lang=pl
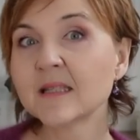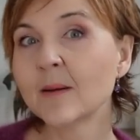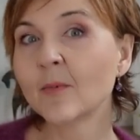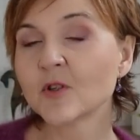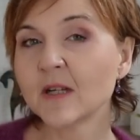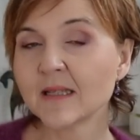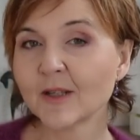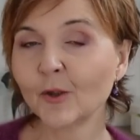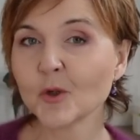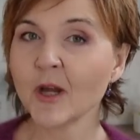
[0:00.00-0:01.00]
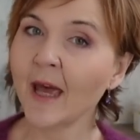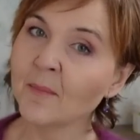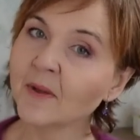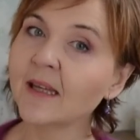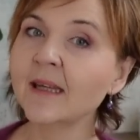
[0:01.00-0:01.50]
tak samo często
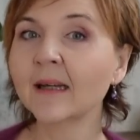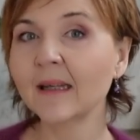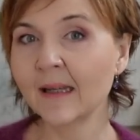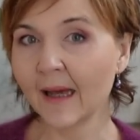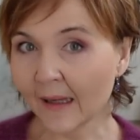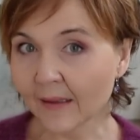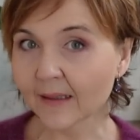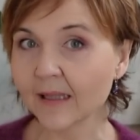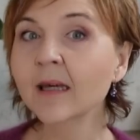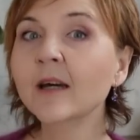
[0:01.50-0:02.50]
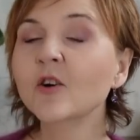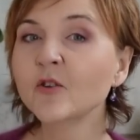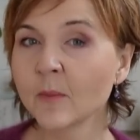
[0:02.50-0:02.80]
noszę M jak i L. -ki.